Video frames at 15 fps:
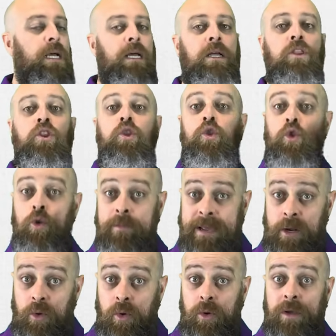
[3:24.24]

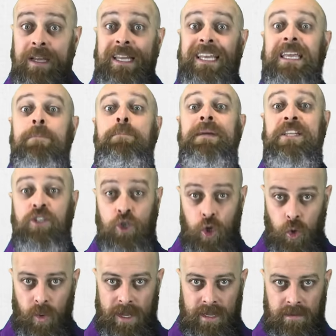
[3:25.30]
número e
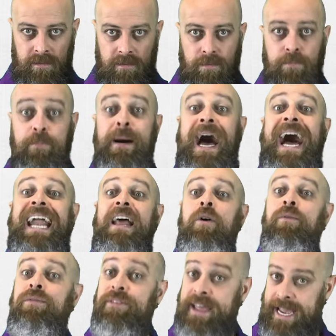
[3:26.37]
pessoa para o
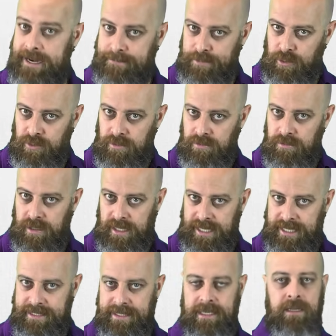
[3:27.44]
verbo,
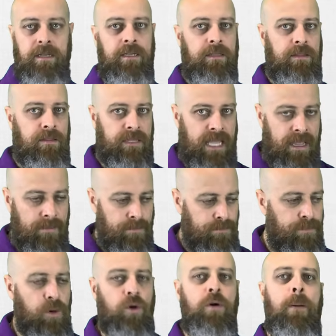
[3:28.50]
beleza?
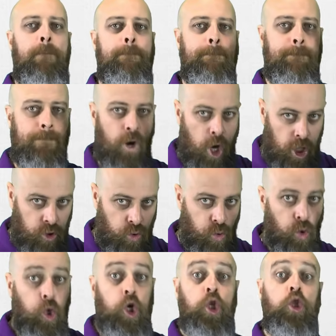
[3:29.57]
Tempo,
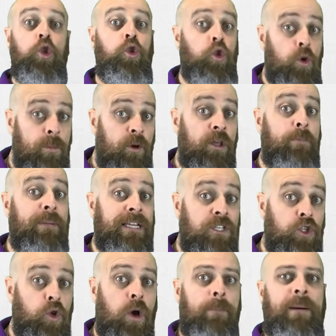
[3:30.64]
modo, número e
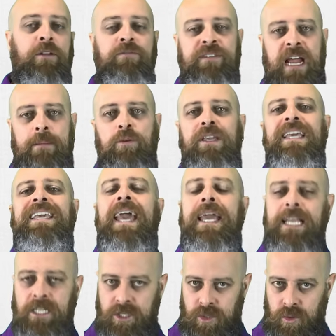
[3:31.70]
pessoa para o verbo. O que, que é
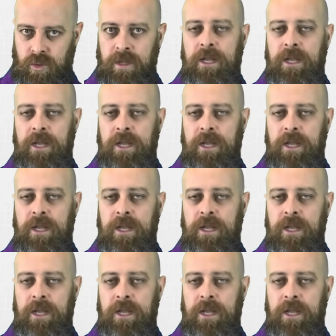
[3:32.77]
isso?